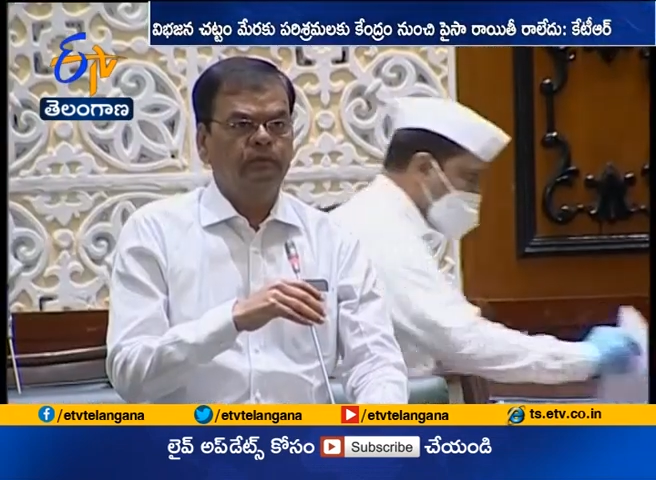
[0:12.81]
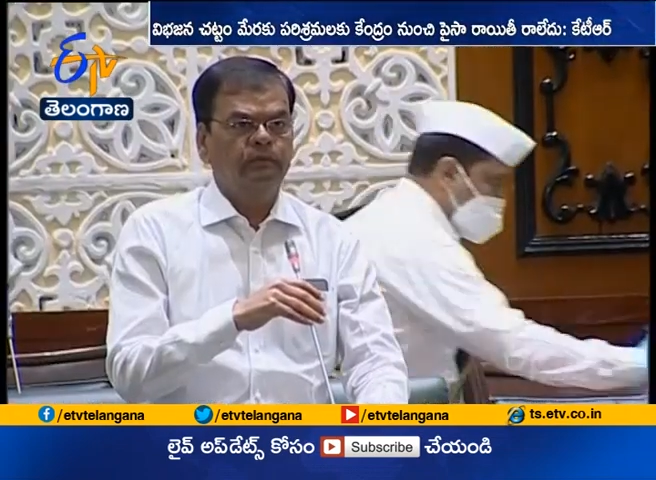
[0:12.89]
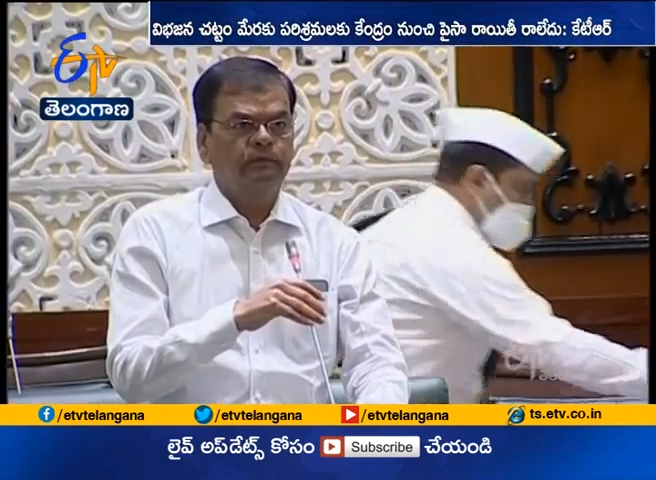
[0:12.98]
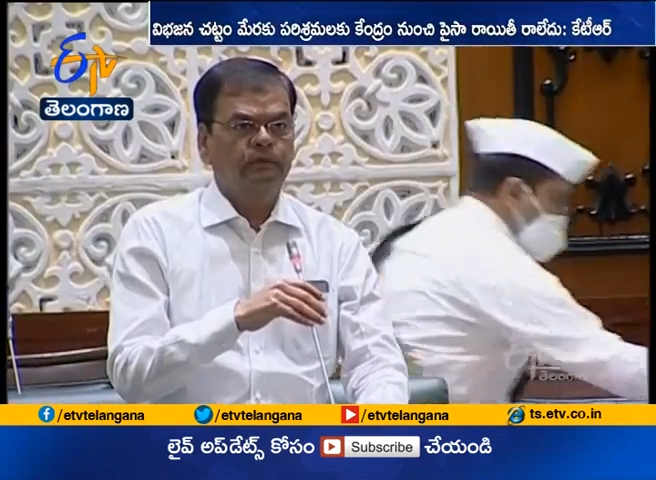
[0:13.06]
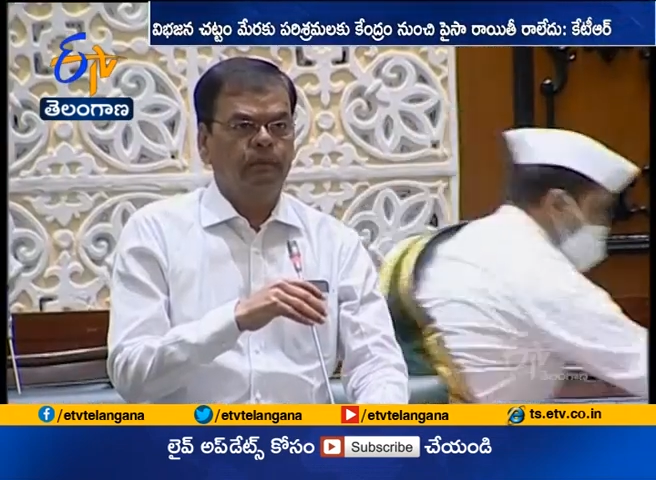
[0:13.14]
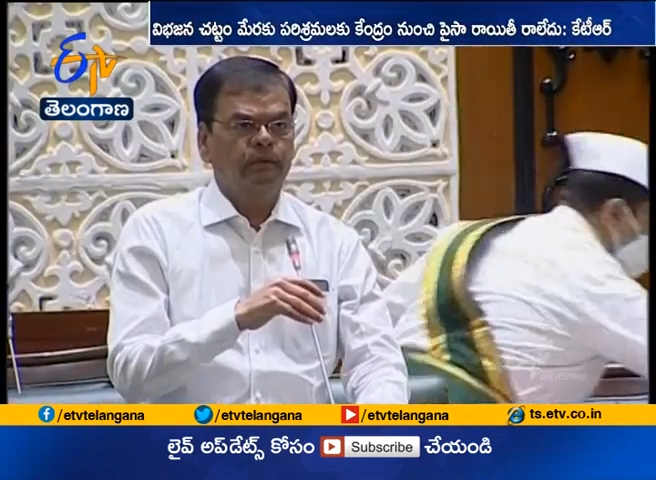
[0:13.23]

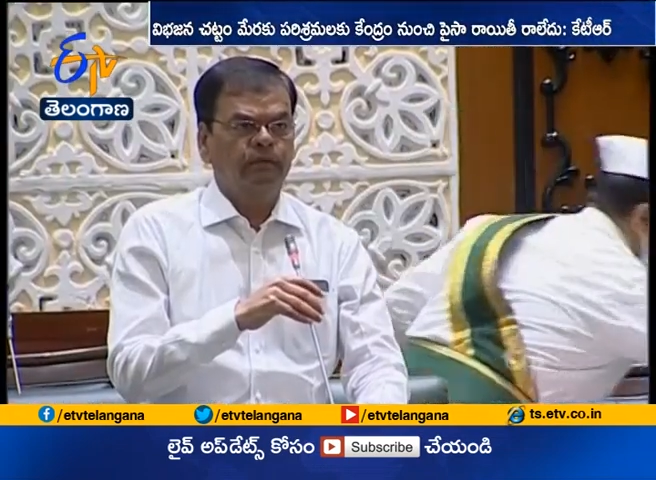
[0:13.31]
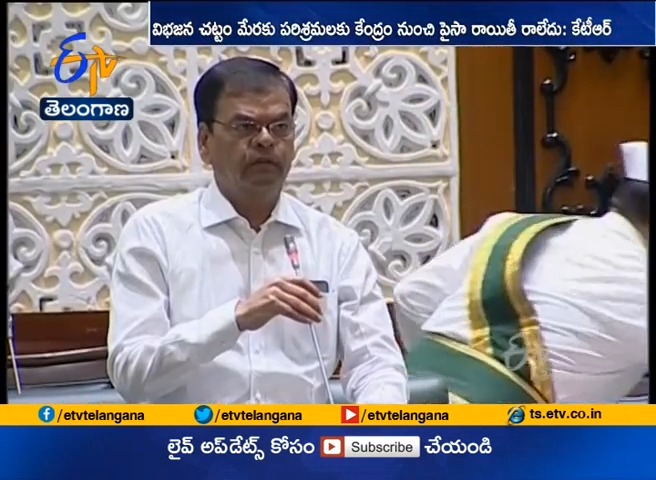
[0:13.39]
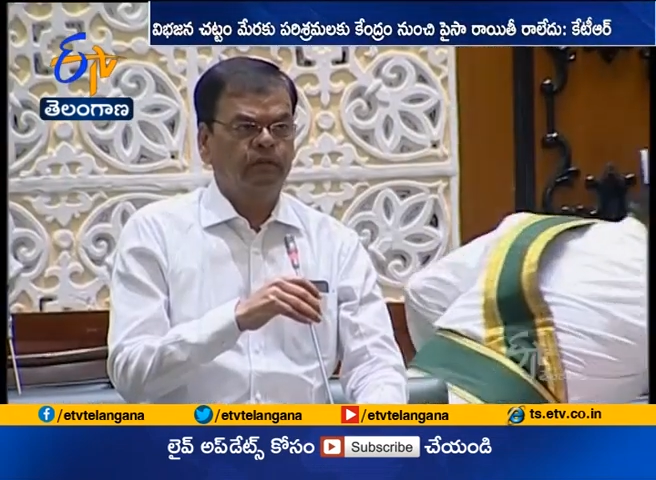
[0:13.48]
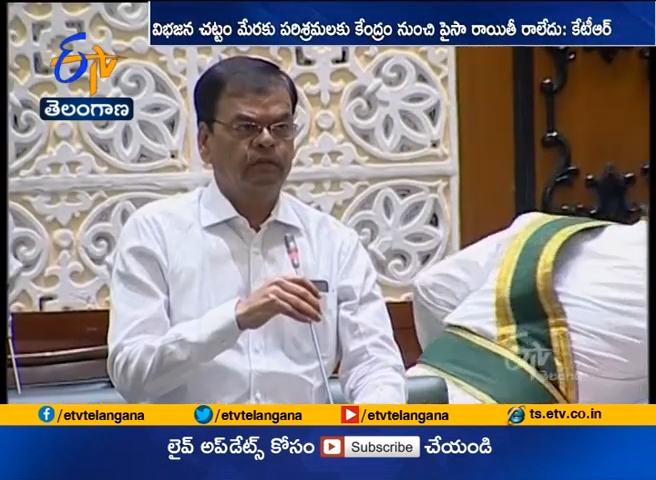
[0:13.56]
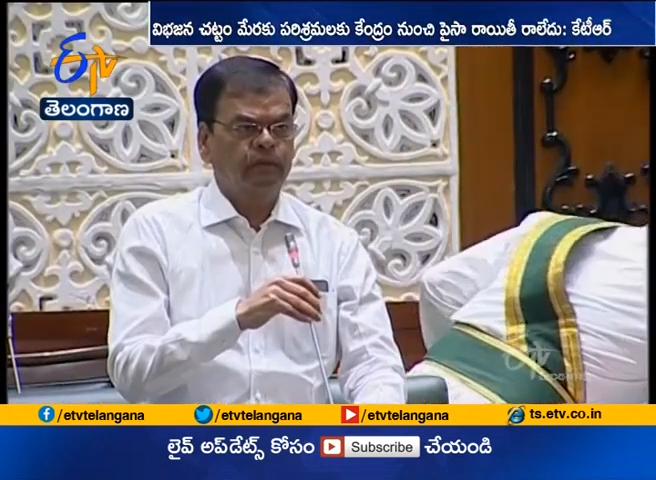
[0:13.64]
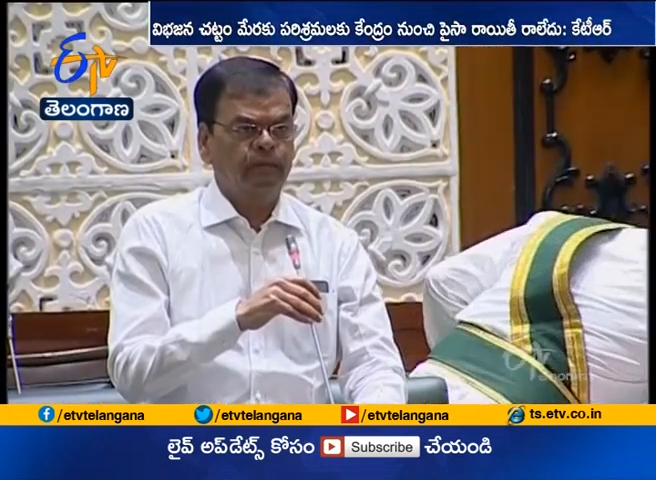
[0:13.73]
ఒరిగింది
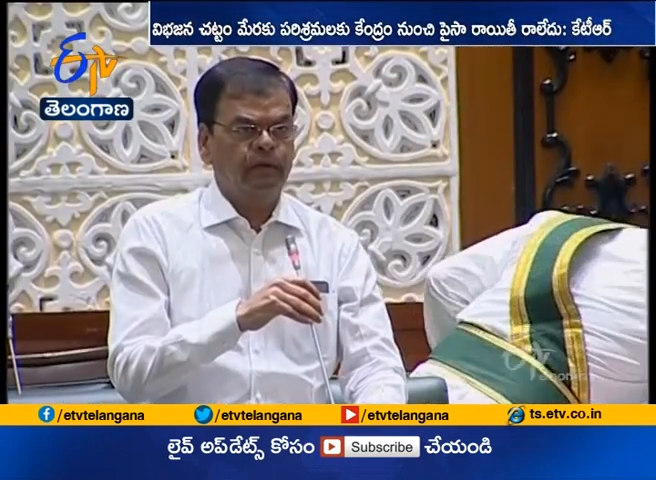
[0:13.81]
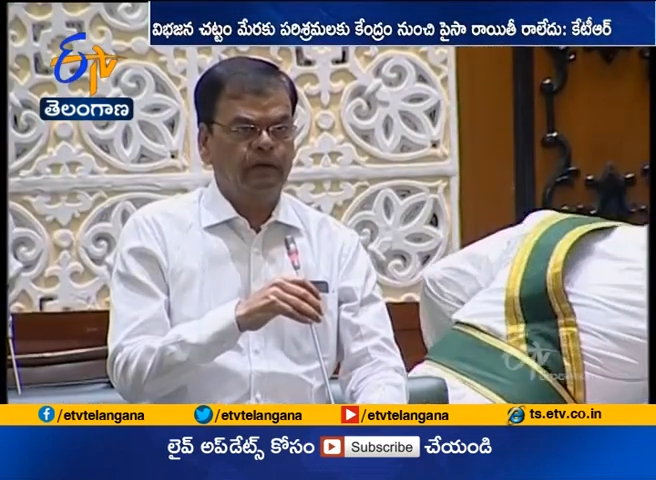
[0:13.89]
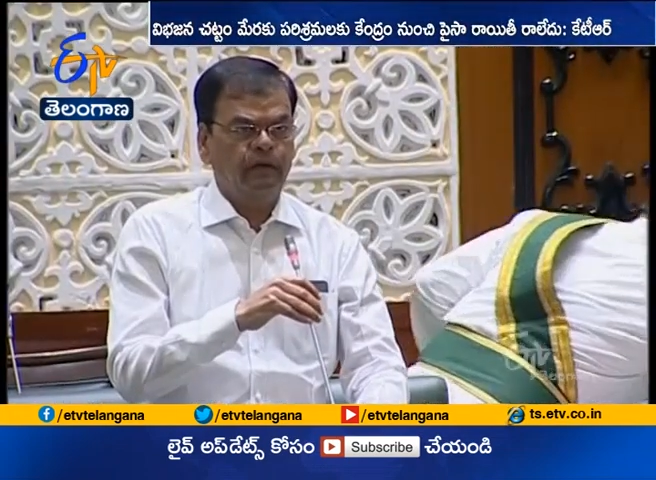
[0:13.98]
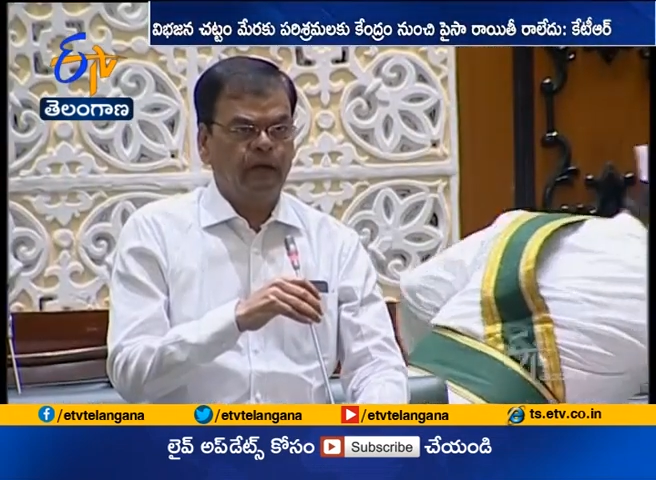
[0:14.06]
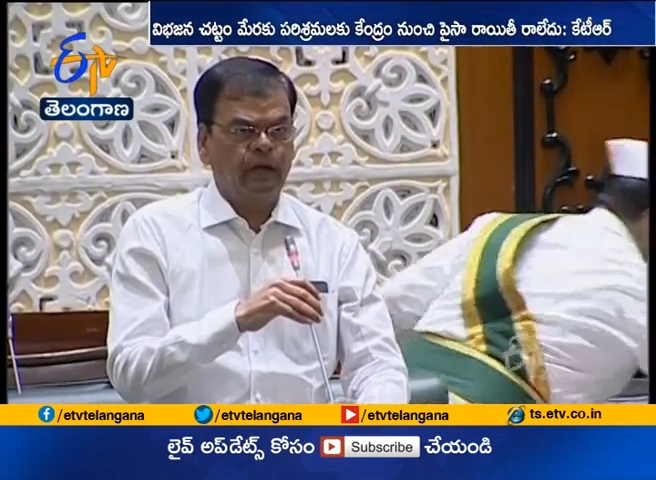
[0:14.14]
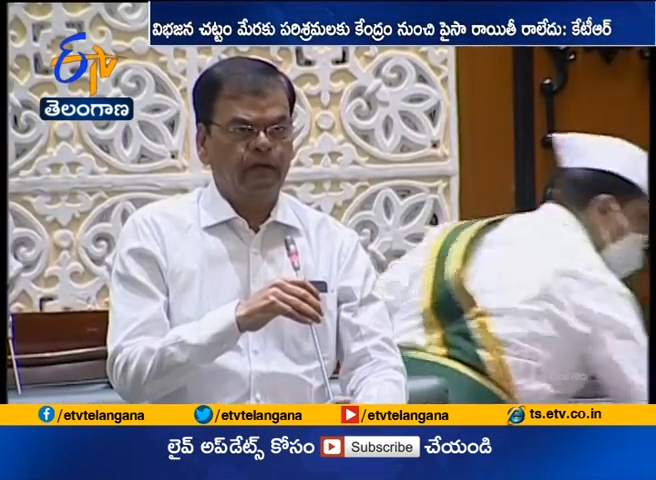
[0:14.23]
శూన్యమని
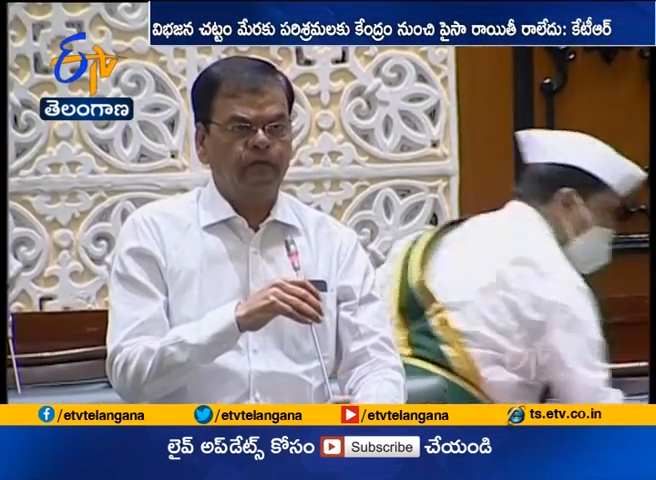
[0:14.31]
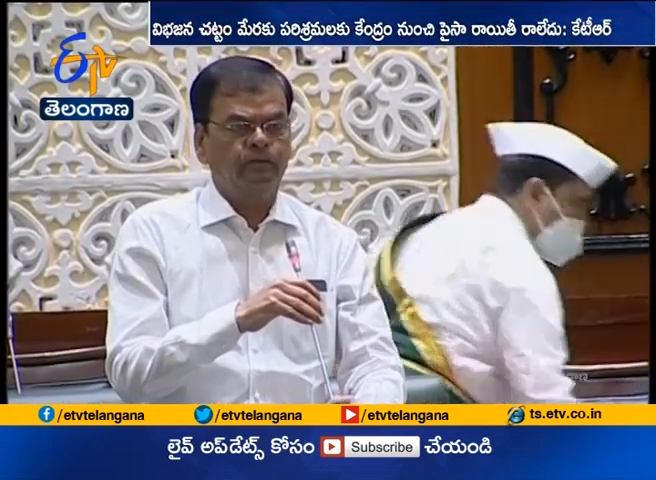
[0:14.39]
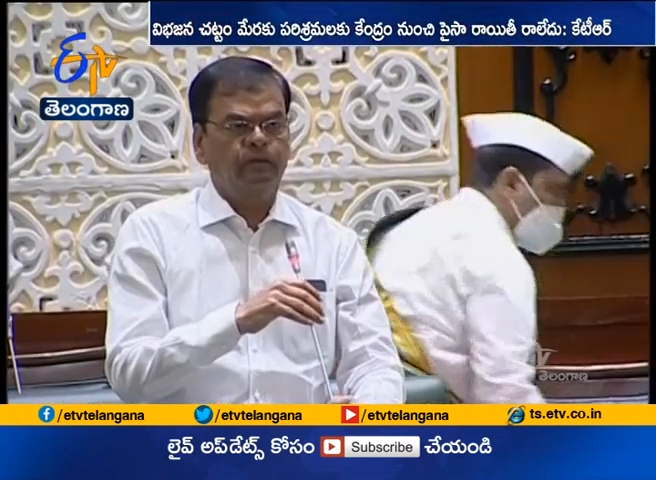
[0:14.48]
మండిపడ్డారు